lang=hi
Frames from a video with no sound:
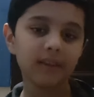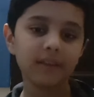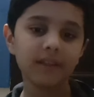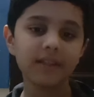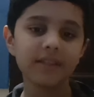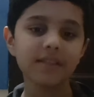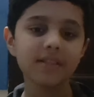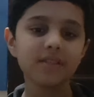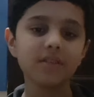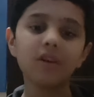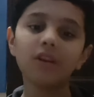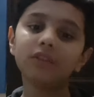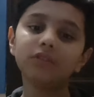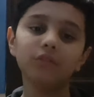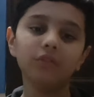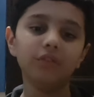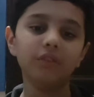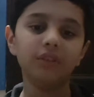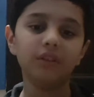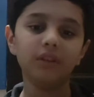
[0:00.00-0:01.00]
दिस इज़ नॉट
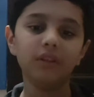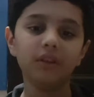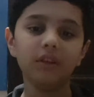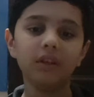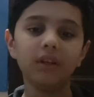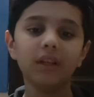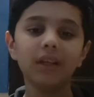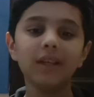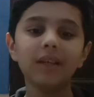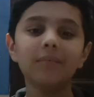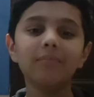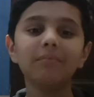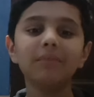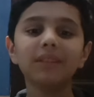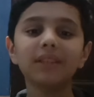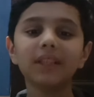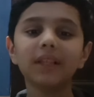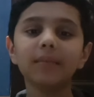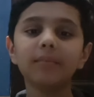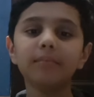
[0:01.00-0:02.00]
गुड
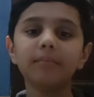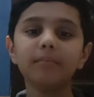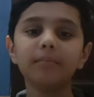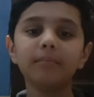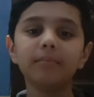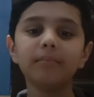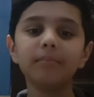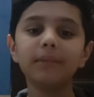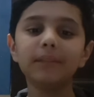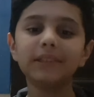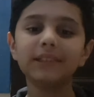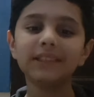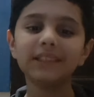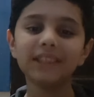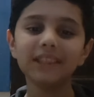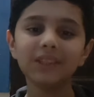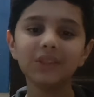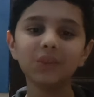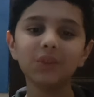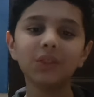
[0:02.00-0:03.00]
मतलब
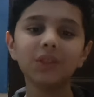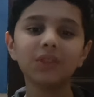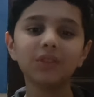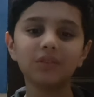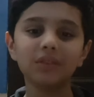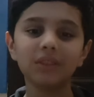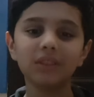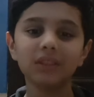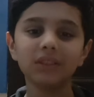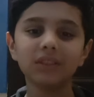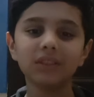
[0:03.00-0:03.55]
बच्चे छोटे छोटे